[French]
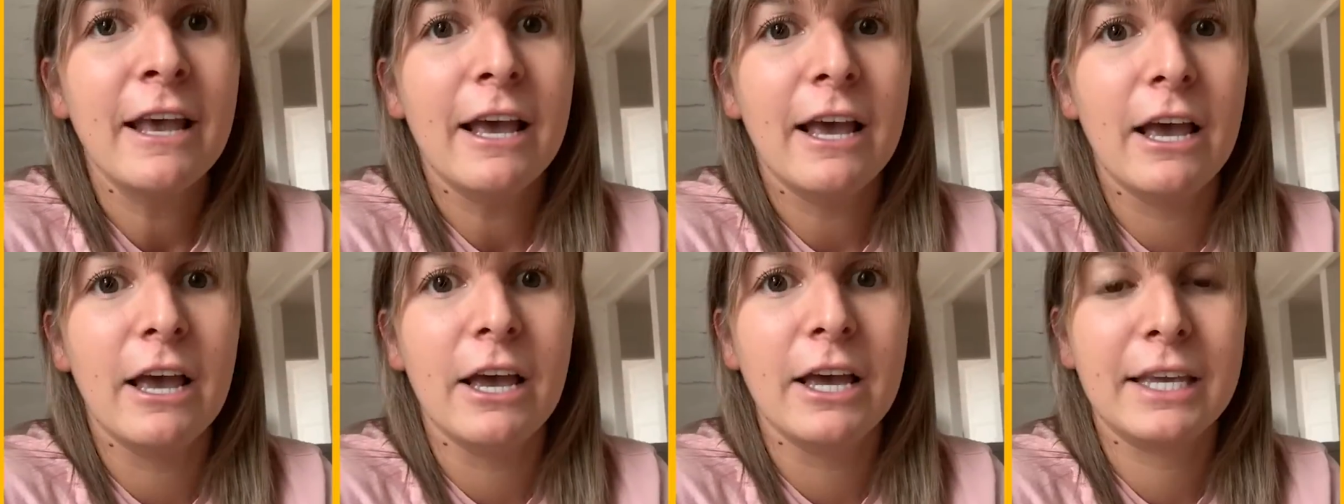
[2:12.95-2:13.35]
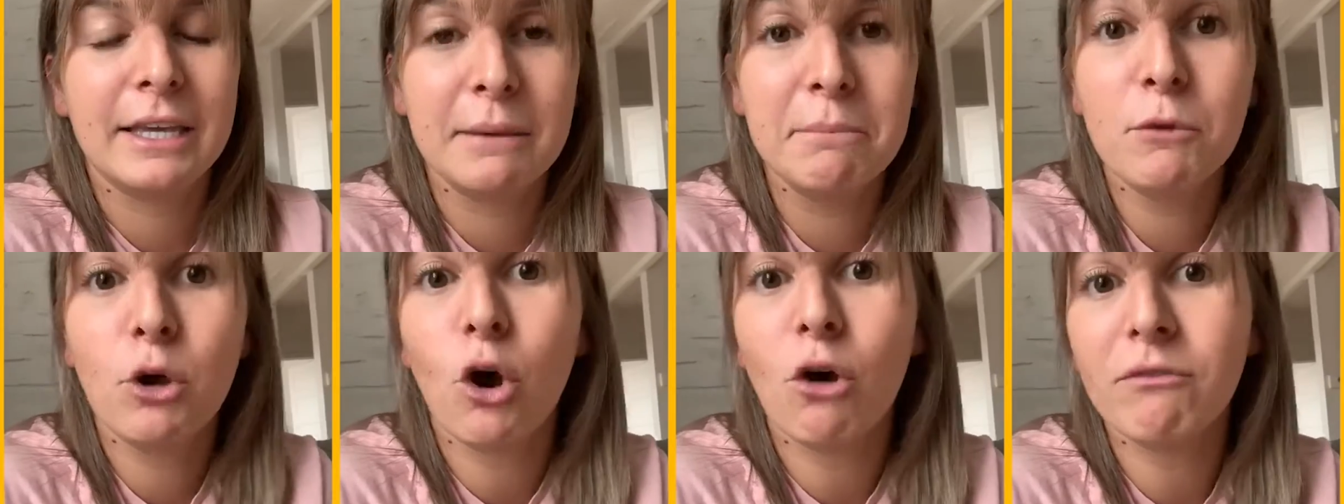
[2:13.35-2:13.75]
euh, qui
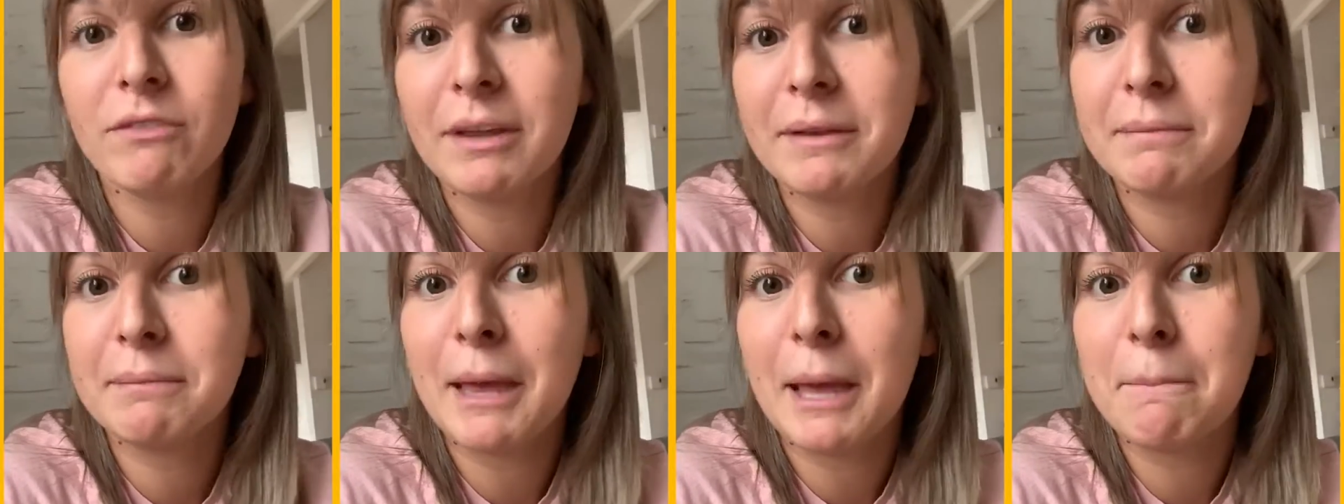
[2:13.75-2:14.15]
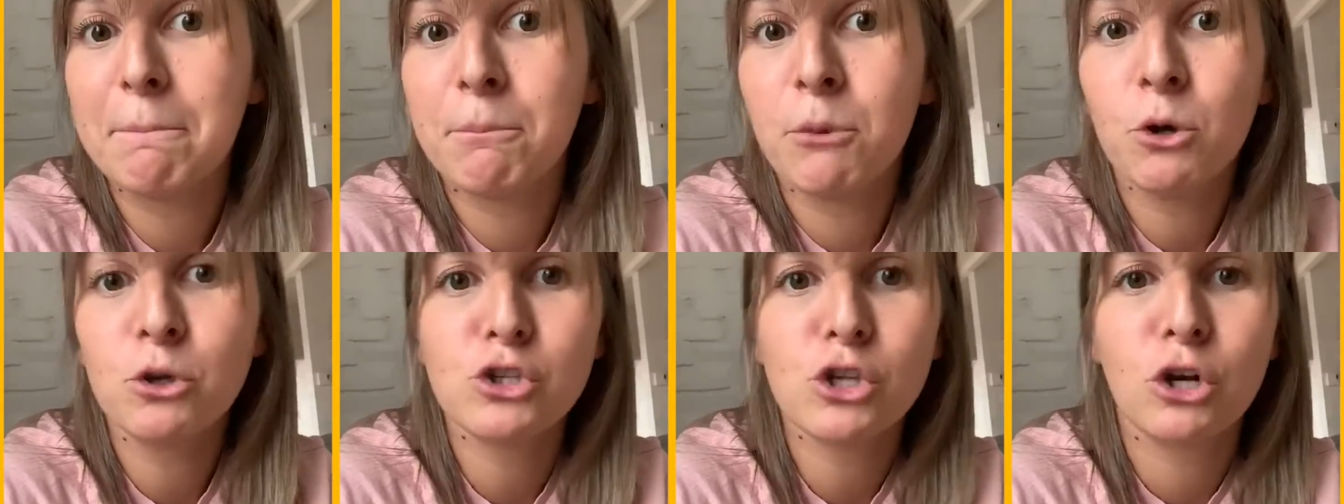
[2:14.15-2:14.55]
me convenait peut-être
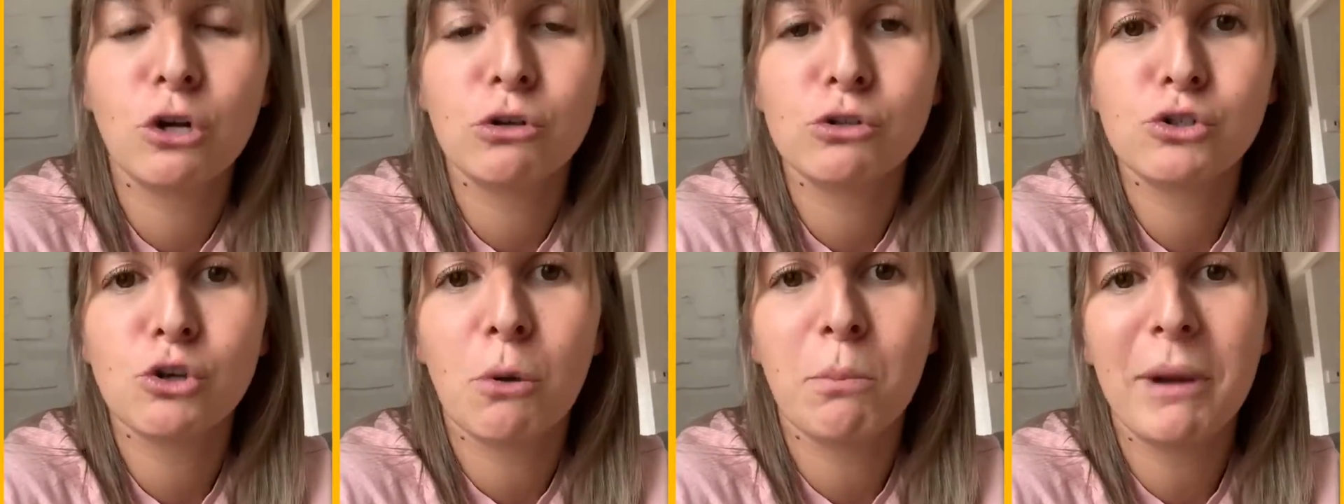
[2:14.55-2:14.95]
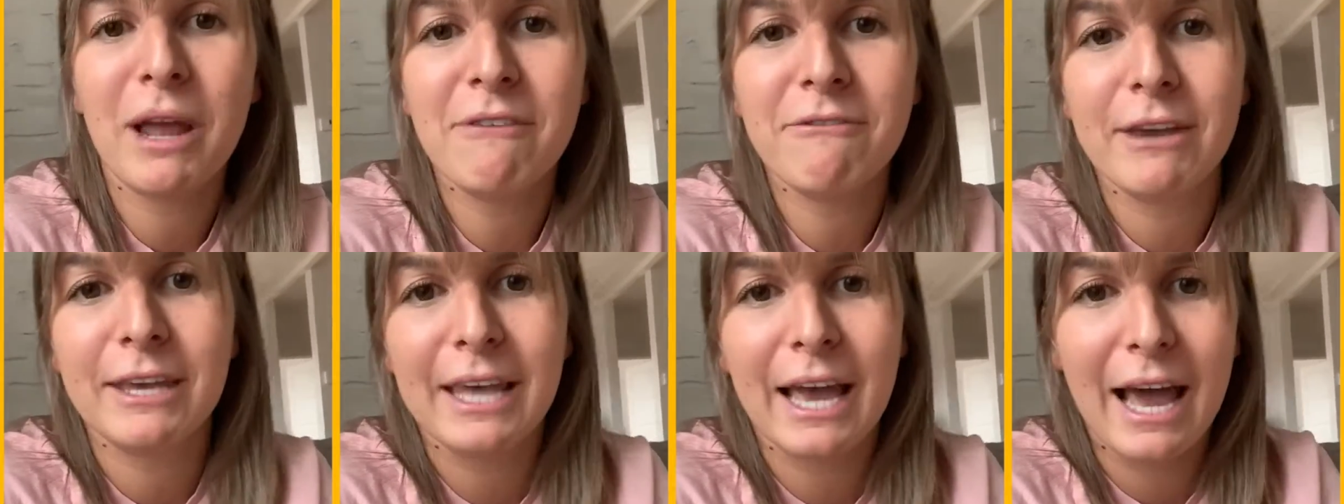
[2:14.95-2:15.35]
pas selon son plan,
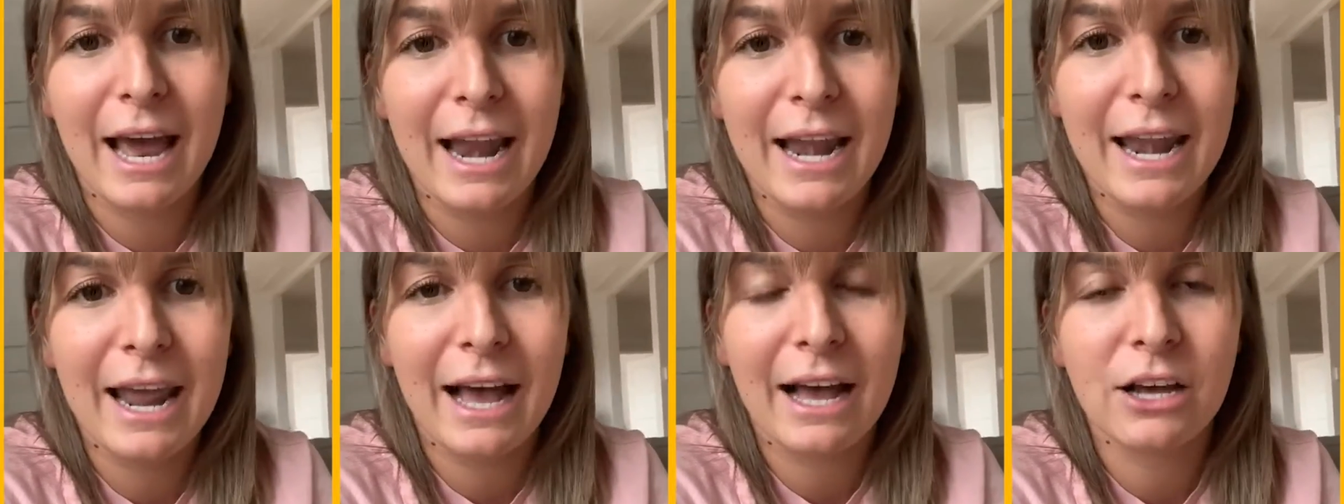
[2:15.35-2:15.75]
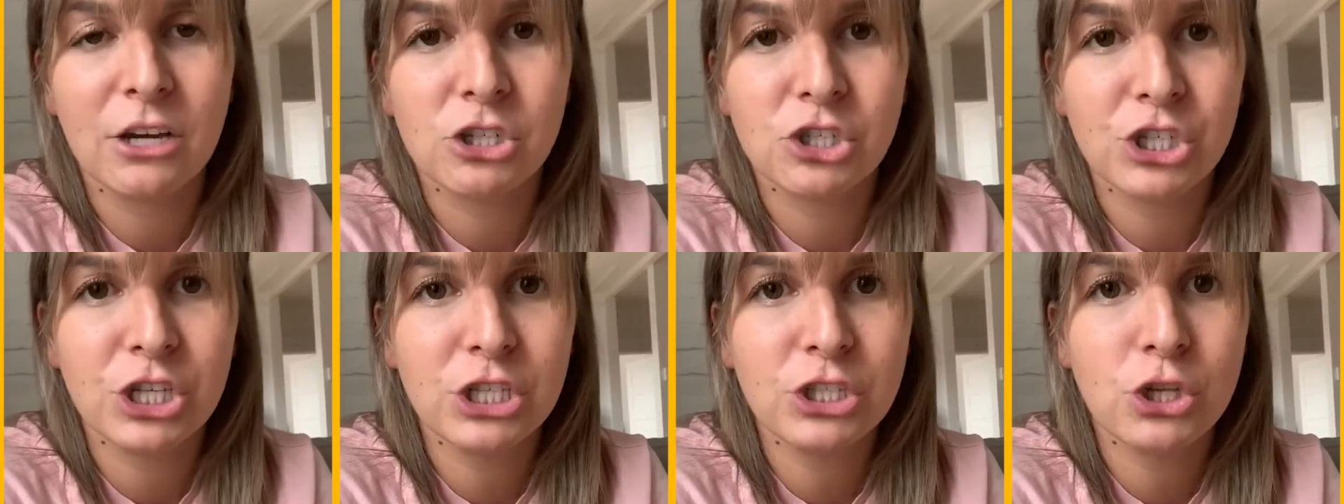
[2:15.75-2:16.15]
fait qu'elle
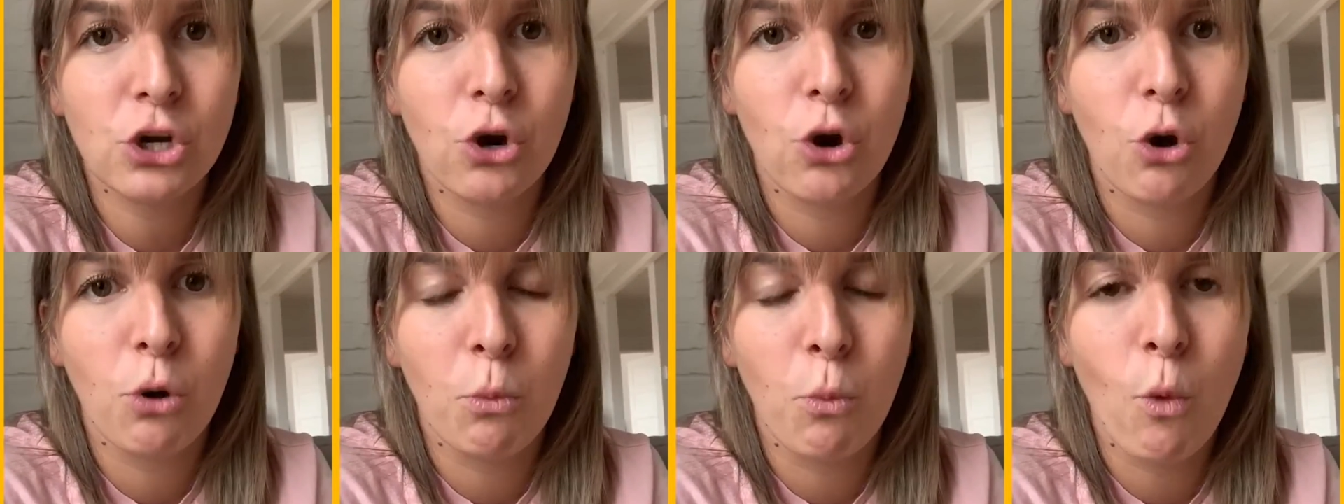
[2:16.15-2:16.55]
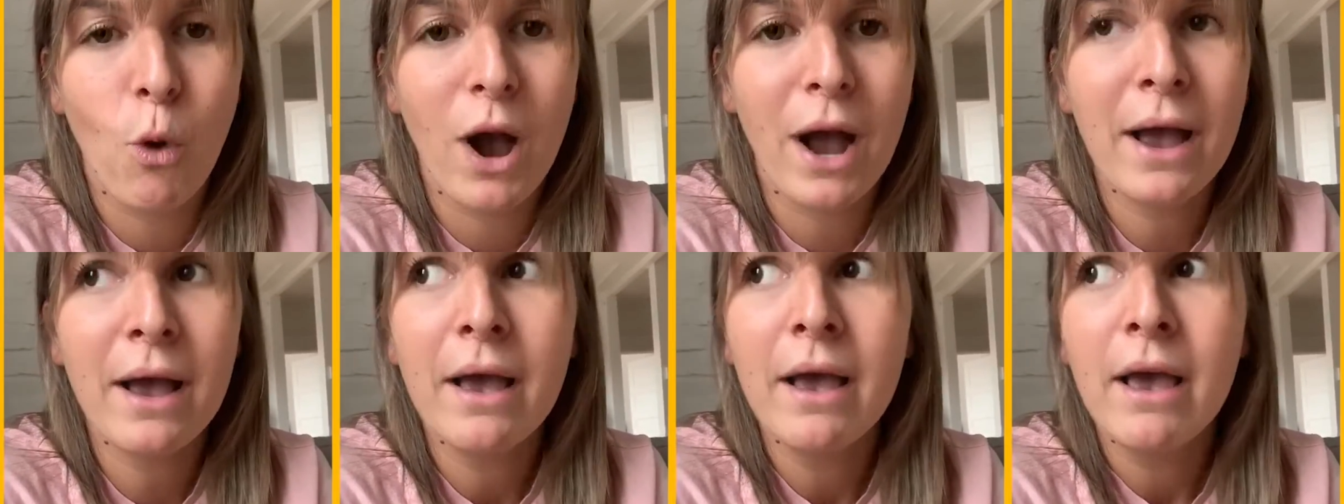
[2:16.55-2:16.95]
l'arrangeait selon moi.